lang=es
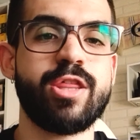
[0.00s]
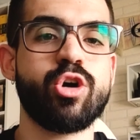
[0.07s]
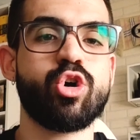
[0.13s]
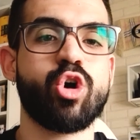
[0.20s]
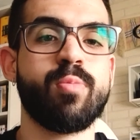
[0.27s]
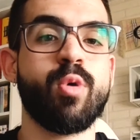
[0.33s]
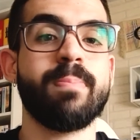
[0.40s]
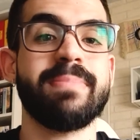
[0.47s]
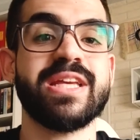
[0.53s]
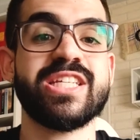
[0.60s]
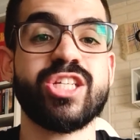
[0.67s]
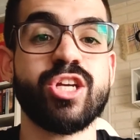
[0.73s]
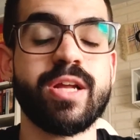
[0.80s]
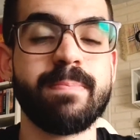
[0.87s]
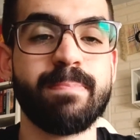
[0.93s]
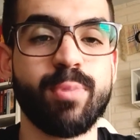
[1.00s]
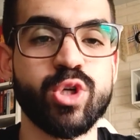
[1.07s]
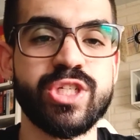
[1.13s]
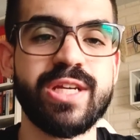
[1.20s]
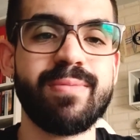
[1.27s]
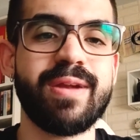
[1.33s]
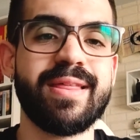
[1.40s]
como Misión
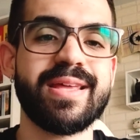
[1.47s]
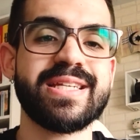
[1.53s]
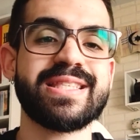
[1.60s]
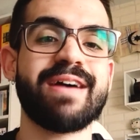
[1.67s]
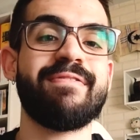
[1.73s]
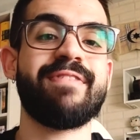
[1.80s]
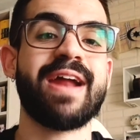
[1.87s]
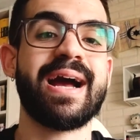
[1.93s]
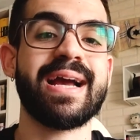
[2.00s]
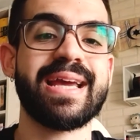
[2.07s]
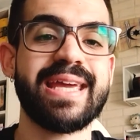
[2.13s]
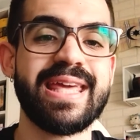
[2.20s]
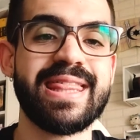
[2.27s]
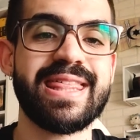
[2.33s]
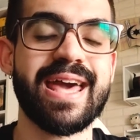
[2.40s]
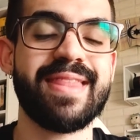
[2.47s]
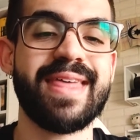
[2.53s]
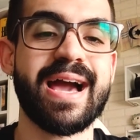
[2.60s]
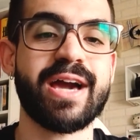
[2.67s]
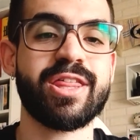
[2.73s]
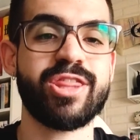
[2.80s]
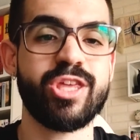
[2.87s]
Imposible, de esta franquicia de
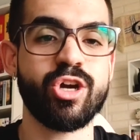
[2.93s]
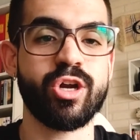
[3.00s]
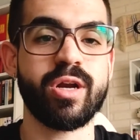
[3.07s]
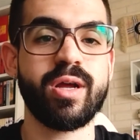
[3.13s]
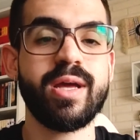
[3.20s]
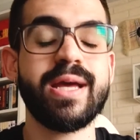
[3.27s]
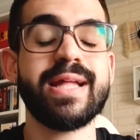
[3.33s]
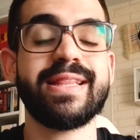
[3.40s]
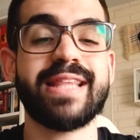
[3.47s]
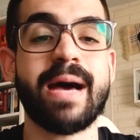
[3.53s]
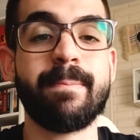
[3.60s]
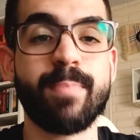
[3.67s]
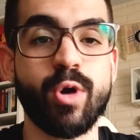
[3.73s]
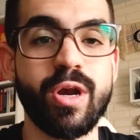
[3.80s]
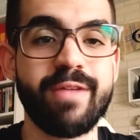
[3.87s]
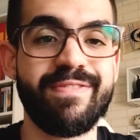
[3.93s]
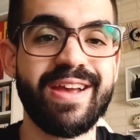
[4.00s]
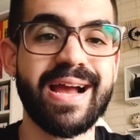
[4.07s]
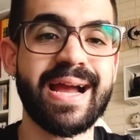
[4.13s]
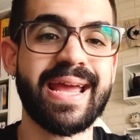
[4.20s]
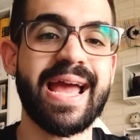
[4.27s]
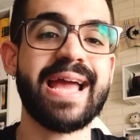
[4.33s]
acción tan
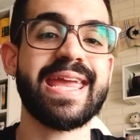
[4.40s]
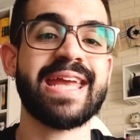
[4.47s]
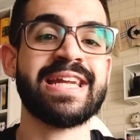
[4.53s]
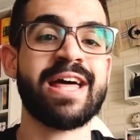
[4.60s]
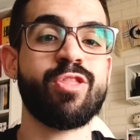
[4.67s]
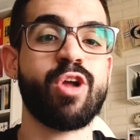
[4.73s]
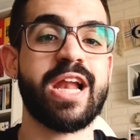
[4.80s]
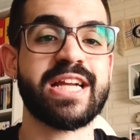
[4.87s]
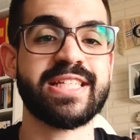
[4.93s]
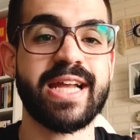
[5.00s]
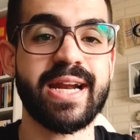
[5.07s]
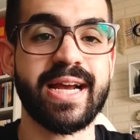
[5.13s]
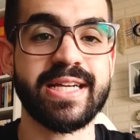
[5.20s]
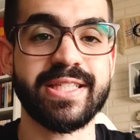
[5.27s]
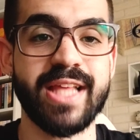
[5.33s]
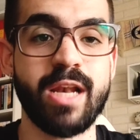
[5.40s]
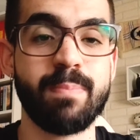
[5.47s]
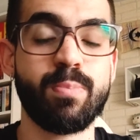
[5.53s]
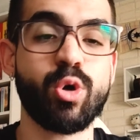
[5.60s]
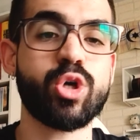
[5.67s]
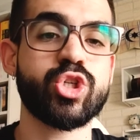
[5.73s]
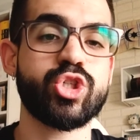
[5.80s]
prolífica que ha llenado las arcas del
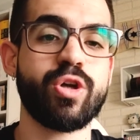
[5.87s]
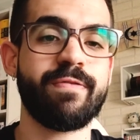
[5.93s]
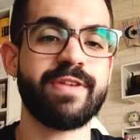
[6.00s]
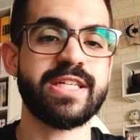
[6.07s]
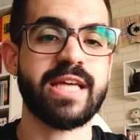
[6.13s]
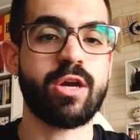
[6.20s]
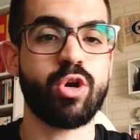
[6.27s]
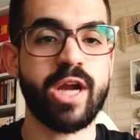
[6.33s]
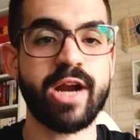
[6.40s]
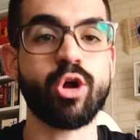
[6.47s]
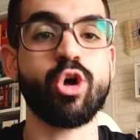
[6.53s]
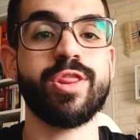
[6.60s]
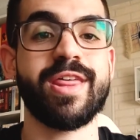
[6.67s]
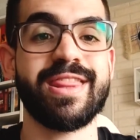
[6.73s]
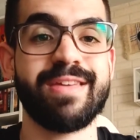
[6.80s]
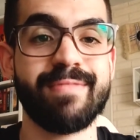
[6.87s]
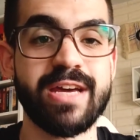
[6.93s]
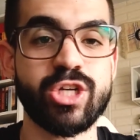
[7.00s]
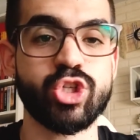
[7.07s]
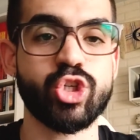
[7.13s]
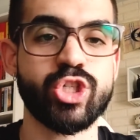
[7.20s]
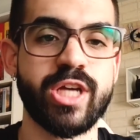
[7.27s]
box office a lo largo de
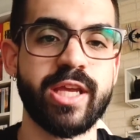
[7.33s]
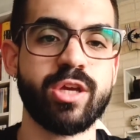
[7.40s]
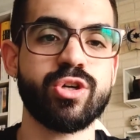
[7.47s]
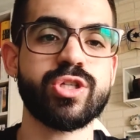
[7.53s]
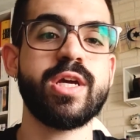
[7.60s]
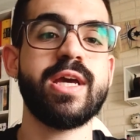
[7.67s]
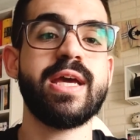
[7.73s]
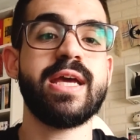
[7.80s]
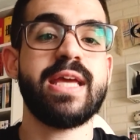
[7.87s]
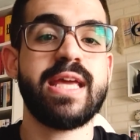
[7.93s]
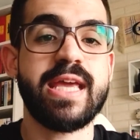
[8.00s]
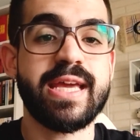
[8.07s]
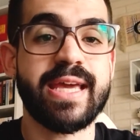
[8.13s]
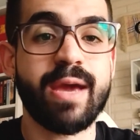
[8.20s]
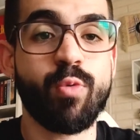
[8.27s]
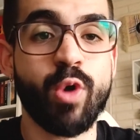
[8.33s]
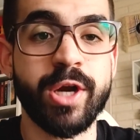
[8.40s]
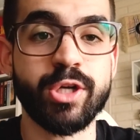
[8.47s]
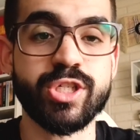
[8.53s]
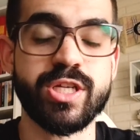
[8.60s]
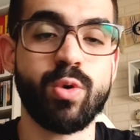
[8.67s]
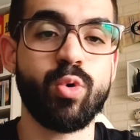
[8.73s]
diversos años y que
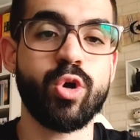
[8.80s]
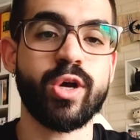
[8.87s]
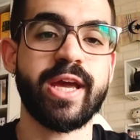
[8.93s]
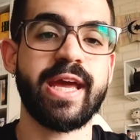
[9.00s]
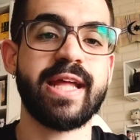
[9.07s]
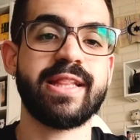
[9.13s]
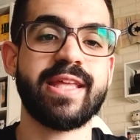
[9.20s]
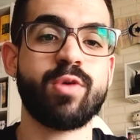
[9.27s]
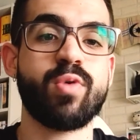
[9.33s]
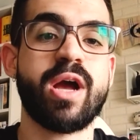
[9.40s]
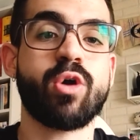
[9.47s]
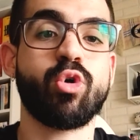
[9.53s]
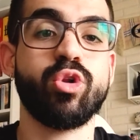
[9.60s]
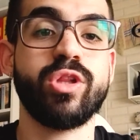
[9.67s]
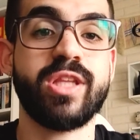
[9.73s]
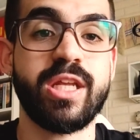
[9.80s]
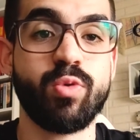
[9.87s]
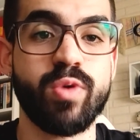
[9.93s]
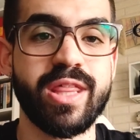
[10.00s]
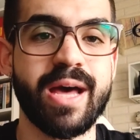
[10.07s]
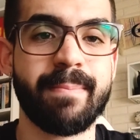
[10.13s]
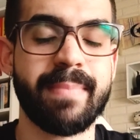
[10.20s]
bueno, seguro que tiene una
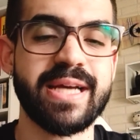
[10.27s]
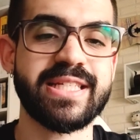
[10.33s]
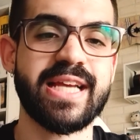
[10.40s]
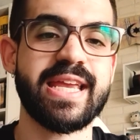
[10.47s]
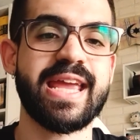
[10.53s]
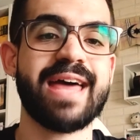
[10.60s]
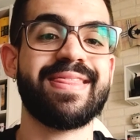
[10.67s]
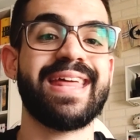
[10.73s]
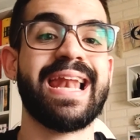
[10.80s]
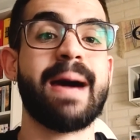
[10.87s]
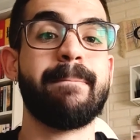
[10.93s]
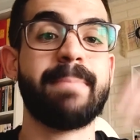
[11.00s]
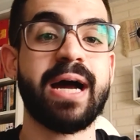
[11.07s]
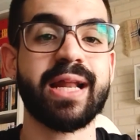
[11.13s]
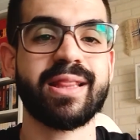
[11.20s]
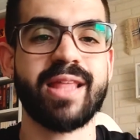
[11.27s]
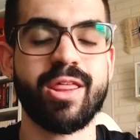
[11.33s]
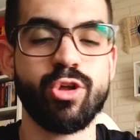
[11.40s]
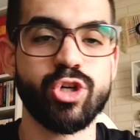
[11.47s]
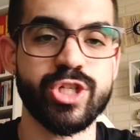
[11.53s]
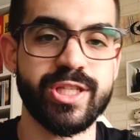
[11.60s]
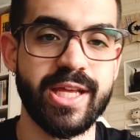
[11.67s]
continuidad más allá de la parte
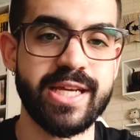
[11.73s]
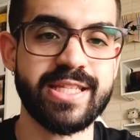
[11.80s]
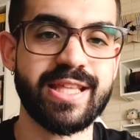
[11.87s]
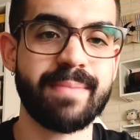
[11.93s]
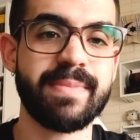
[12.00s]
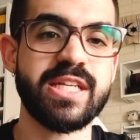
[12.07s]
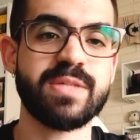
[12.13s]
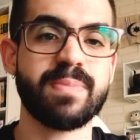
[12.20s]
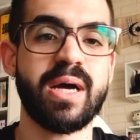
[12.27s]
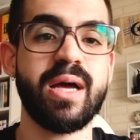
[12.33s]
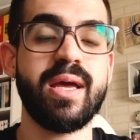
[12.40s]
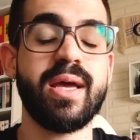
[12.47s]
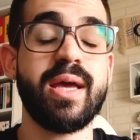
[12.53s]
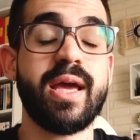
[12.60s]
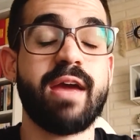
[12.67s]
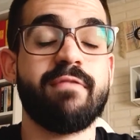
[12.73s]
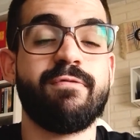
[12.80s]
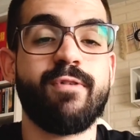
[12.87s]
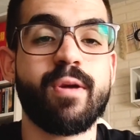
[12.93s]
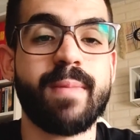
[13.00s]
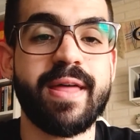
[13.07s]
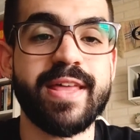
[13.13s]
2 de esta misma en
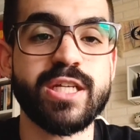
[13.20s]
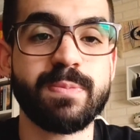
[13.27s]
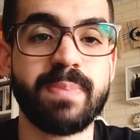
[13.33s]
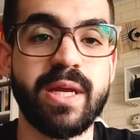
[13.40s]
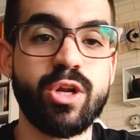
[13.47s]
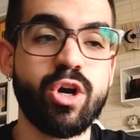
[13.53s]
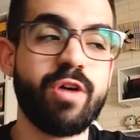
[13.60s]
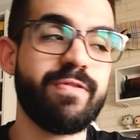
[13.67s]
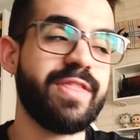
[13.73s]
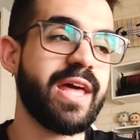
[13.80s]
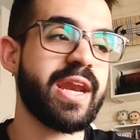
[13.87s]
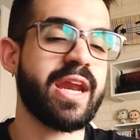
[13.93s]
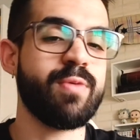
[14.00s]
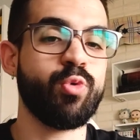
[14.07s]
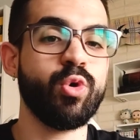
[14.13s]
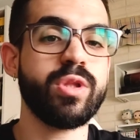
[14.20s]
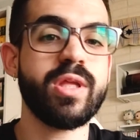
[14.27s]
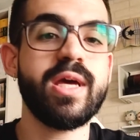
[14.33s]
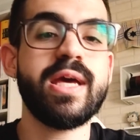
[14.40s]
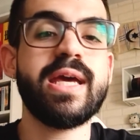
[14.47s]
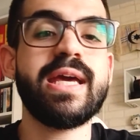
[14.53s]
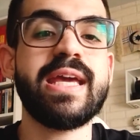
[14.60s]
forma de spin-off, de reboot
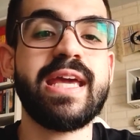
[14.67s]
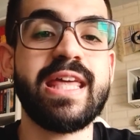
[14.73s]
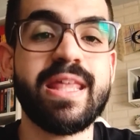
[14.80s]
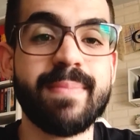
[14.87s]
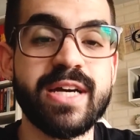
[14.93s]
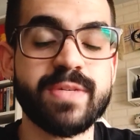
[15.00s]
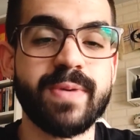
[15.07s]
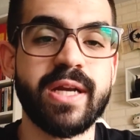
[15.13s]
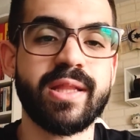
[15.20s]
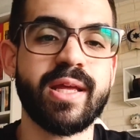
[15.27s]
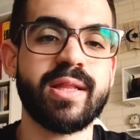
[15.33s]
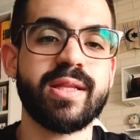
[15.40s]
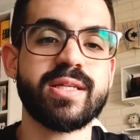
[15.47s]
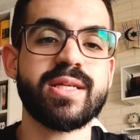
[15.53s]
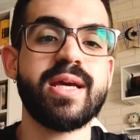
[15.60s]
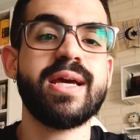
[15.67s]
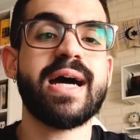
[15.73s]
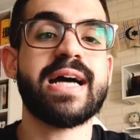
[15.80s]
y demás vertientes.